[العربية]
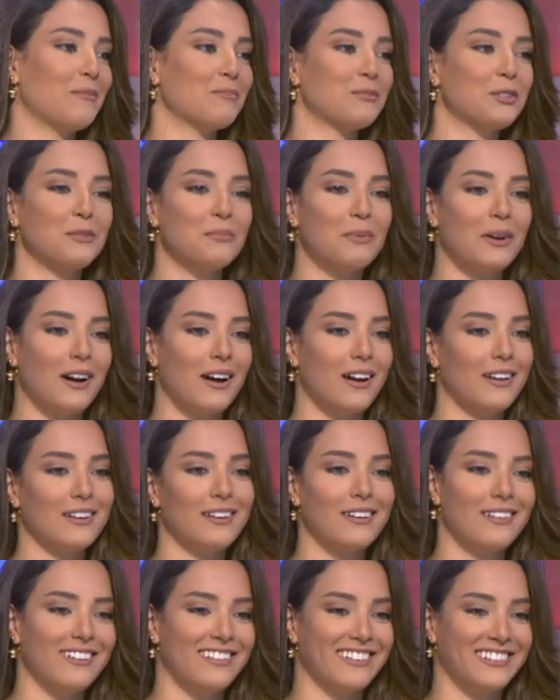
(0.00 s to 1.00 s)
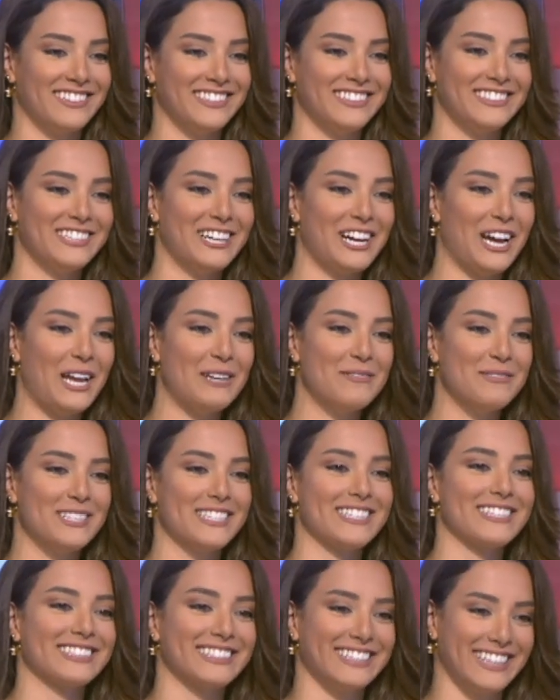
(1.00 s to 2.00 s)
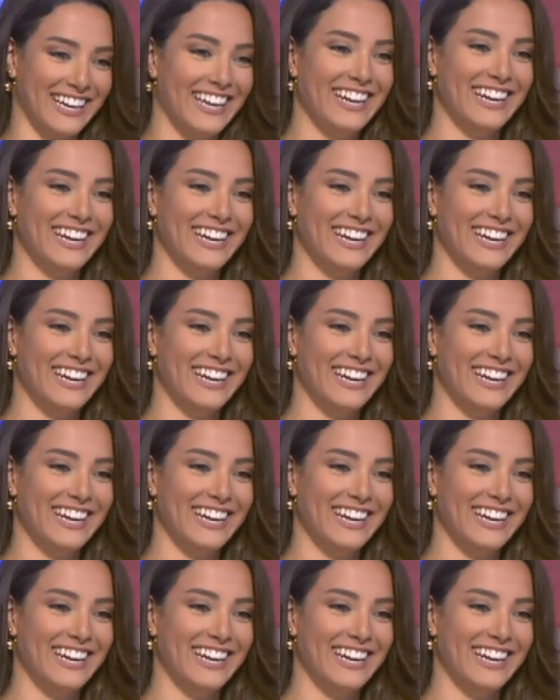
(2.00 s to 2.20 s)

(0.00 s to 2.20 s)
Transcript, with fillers: عم آه. تطبع حيلا علبه صغيره